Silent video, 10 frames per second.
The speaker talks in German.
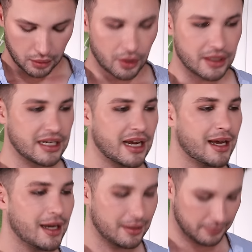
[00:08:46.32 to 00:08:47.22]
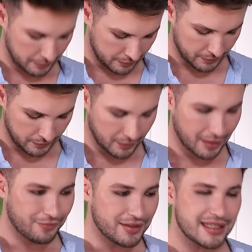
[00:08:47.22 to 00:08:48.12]
Und
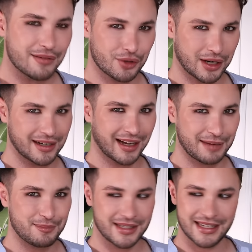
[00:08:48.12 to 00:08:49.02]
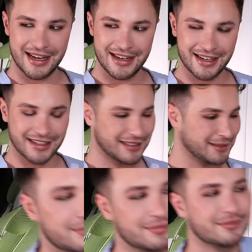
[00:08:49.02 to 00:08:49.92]
wisst ihr, woran mich der erinnert?
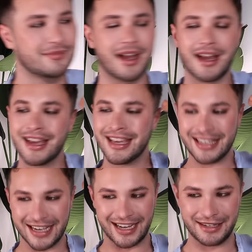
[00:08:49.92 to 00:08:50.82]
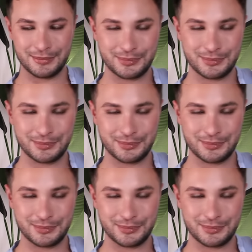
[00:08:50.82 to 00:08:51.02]
Hieran.